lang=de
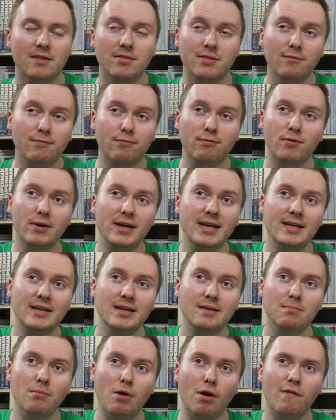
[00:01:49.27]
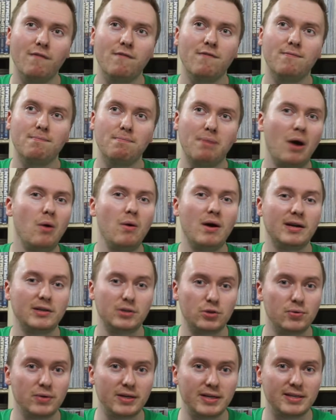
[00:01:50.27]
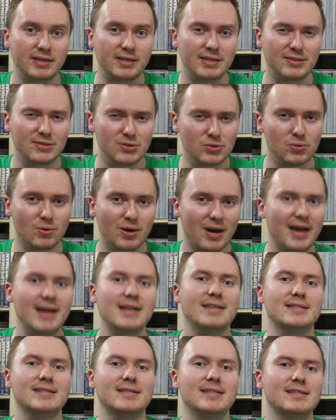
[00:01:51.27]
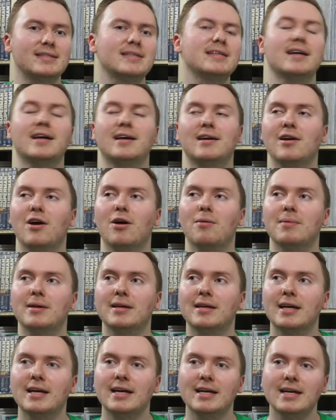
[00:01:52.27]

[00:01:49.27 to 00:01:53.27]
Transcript: The Freedom of Power Treaty, so heißt es hier, glaube ich